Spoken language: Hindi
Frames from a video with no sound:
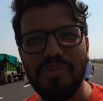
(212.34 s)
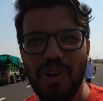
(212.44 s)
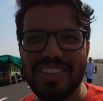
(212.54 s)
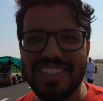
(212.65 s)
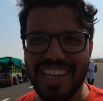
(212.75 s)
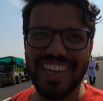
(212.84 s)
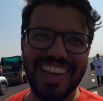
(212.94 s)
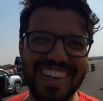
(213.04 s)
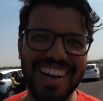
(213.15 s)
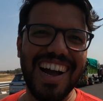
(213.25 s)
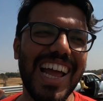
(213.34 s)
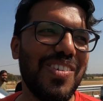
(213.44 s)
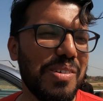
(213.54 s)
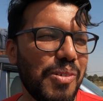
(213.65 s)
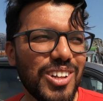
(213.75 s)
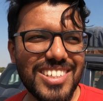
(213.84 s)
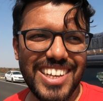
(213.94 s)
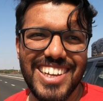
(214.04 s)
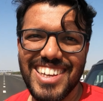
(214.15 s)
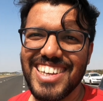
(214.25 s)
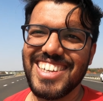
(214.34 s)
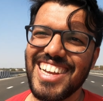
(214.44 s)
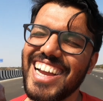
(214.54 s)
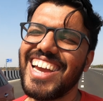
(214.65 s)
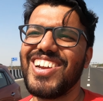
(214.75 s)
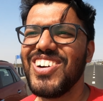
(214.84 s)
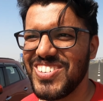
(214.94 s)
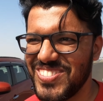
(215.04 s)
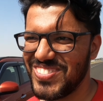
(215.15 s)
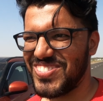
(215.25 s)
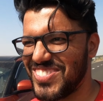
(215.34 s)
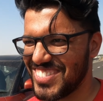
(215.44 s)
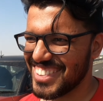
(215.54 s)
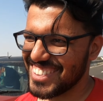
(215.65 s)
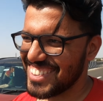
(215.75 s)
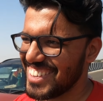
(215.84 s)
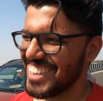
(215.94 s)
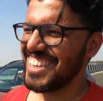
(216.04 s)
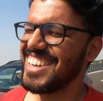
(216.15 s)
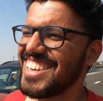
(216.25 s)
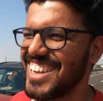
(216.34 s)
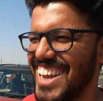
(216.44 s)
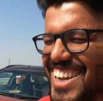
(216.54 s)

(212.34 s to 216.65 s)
बहुत सही है हाईवे बहुत सही है क्या कह रहे हो